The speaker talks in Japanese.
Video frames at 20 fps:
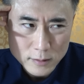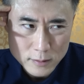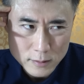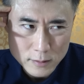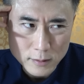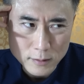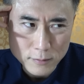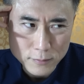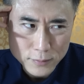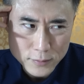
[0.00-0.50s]
う
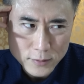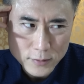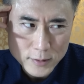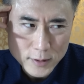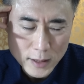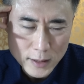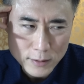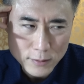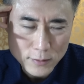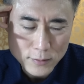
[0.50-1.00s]
ん、副
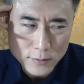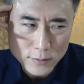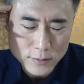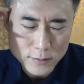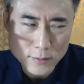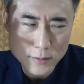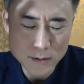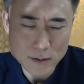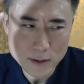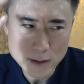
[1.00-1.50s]
作
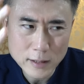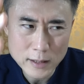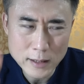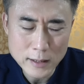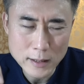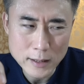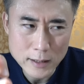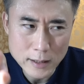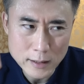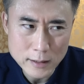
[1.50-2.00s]
用
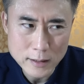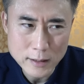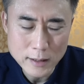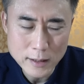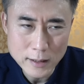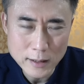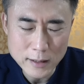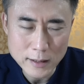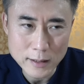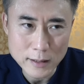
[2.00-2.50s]
があっ
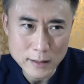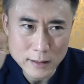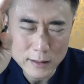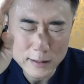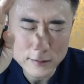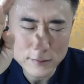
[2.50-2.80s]
て